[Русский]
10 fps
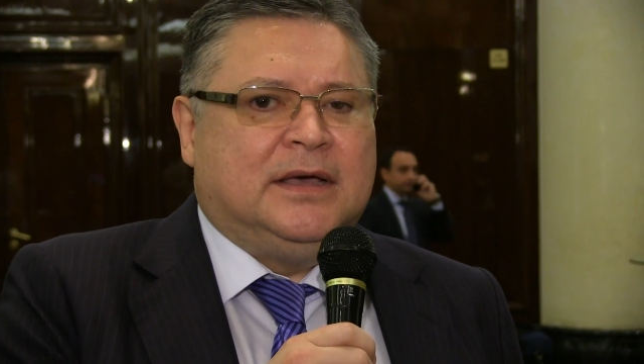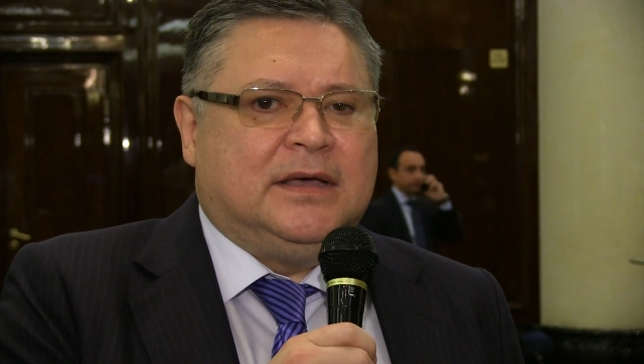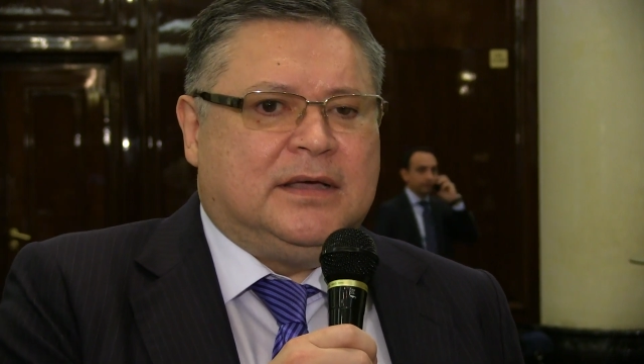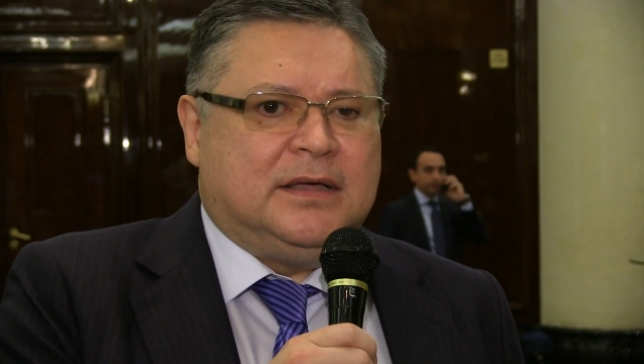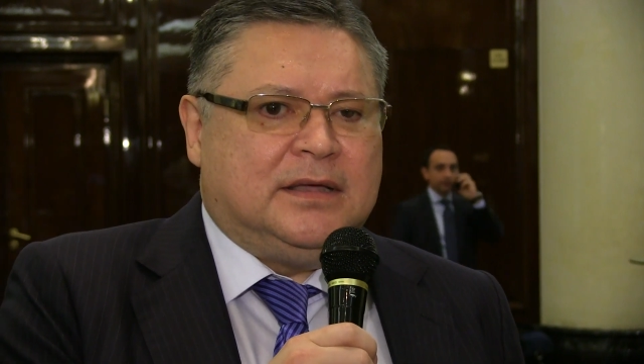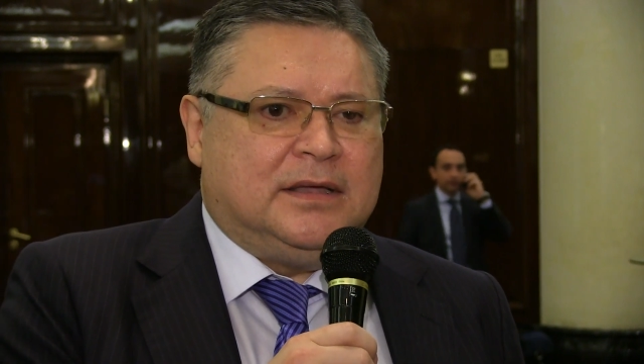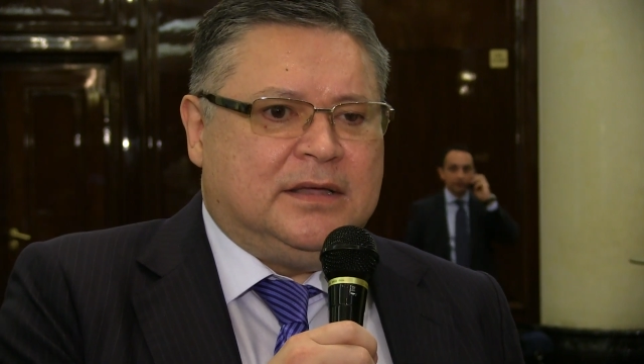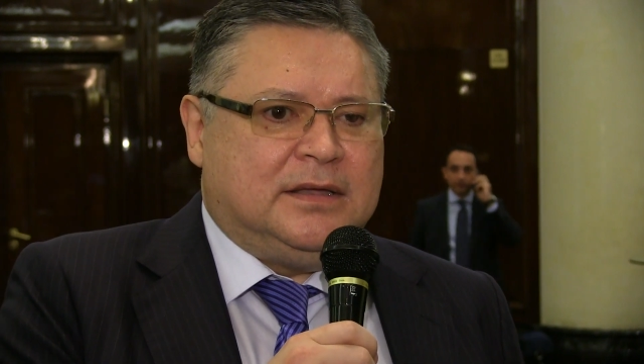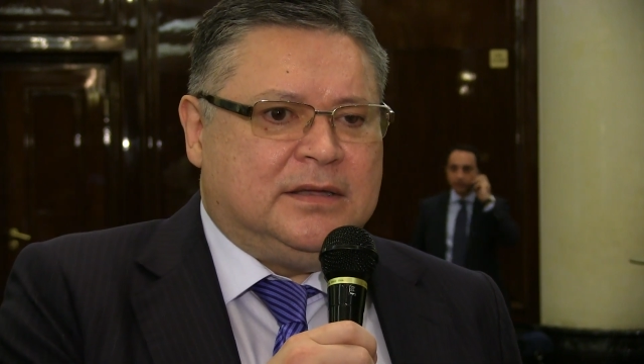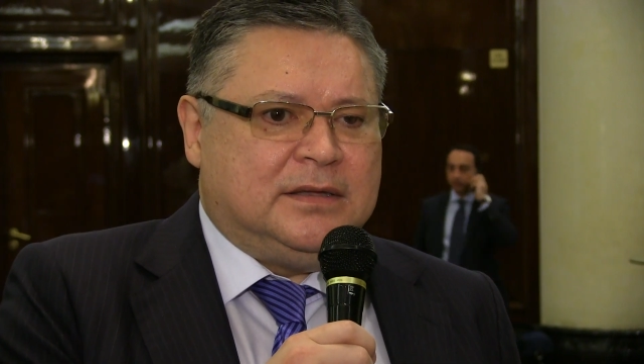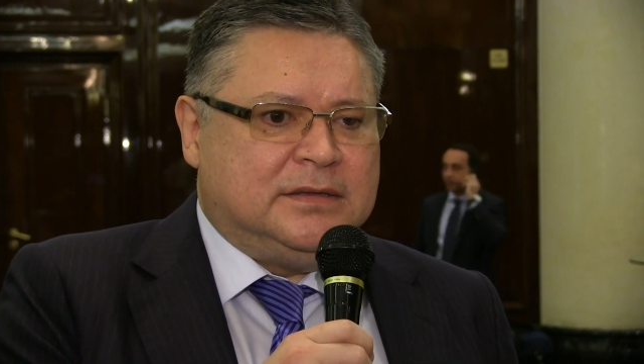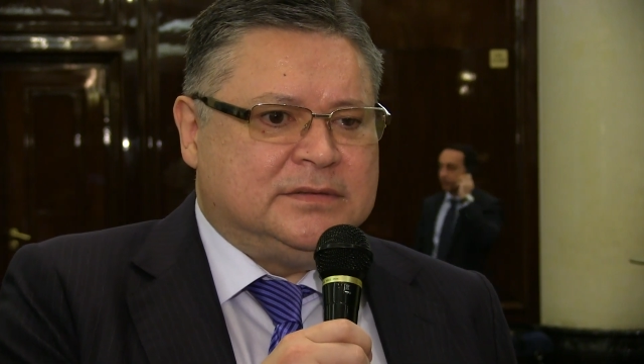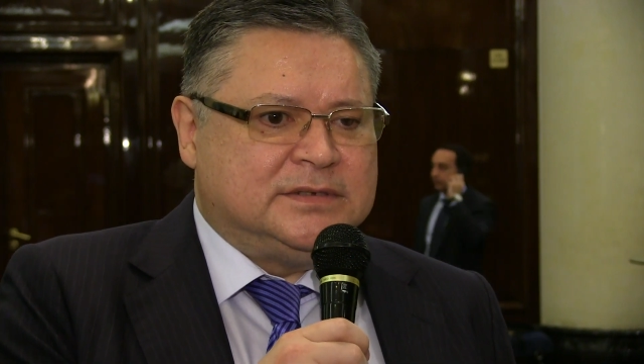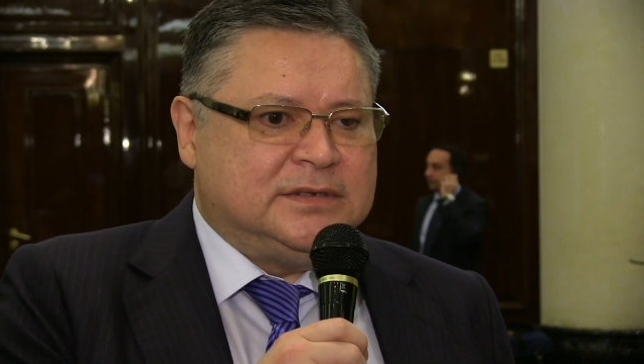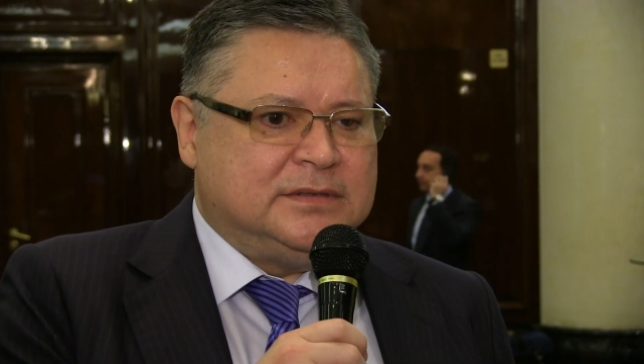а,
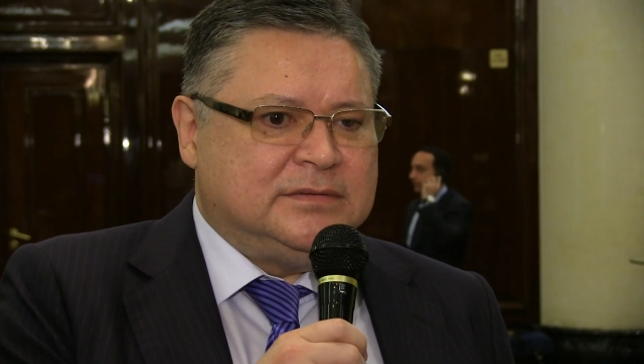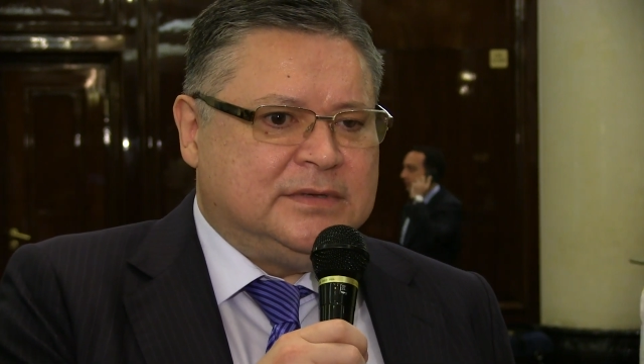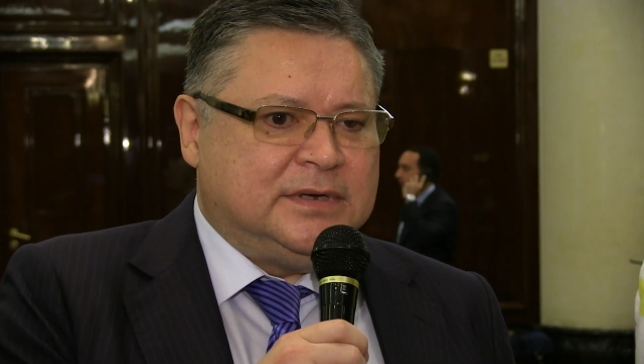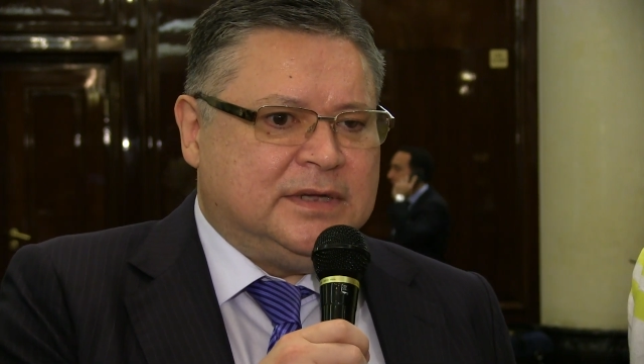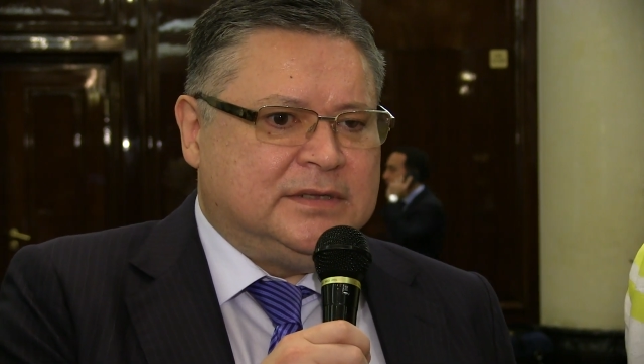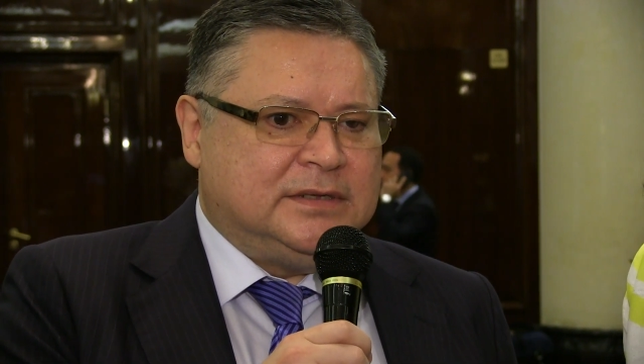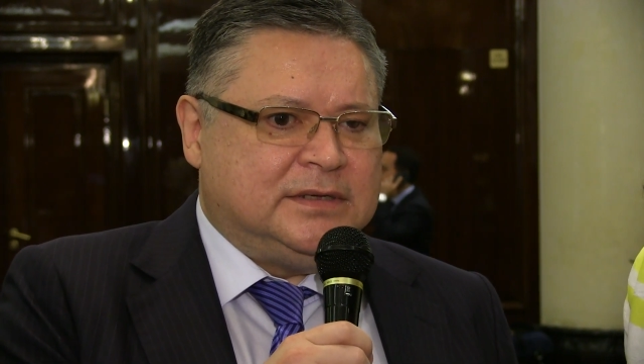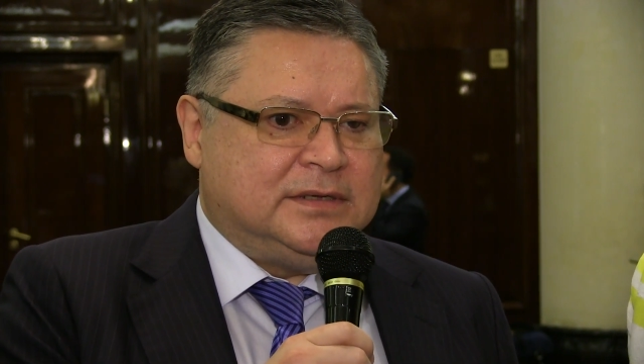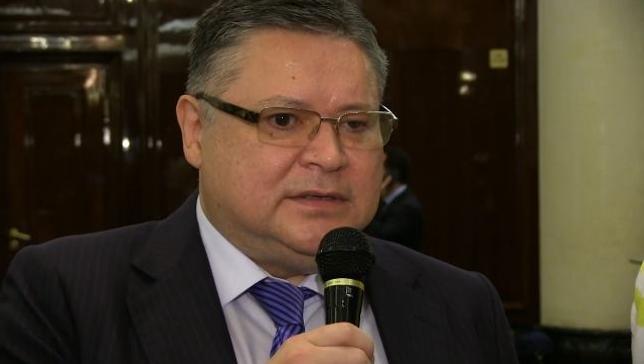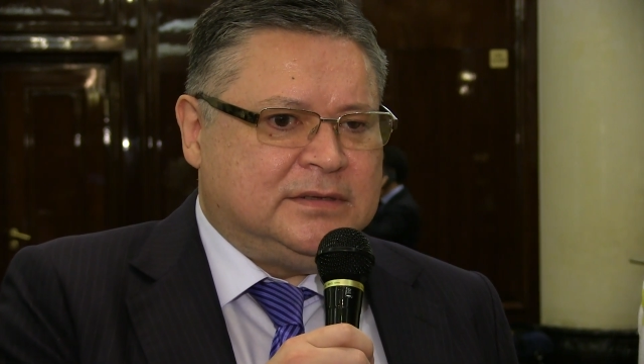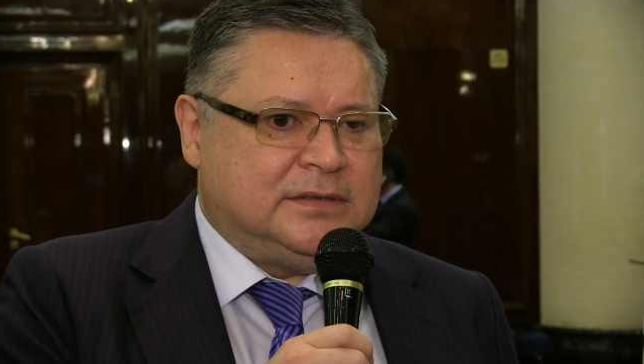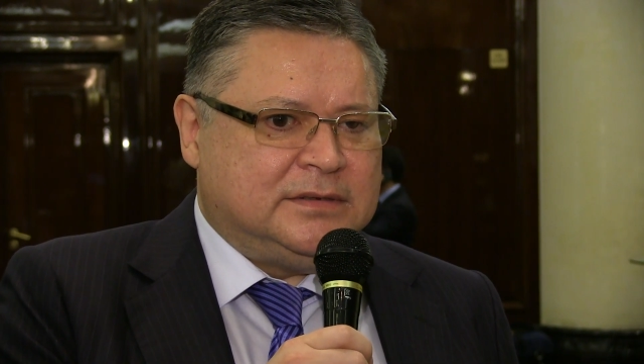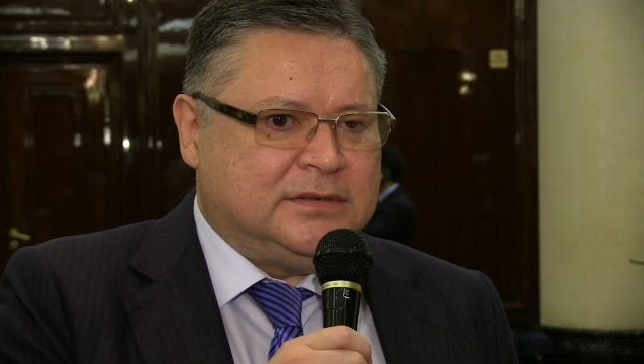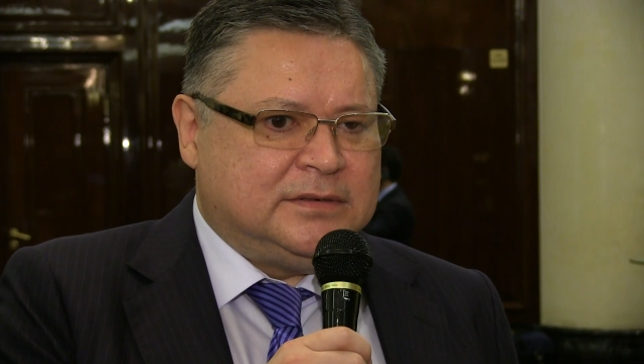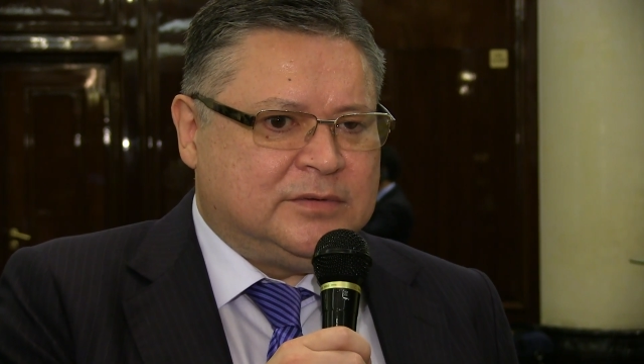целого ряда э,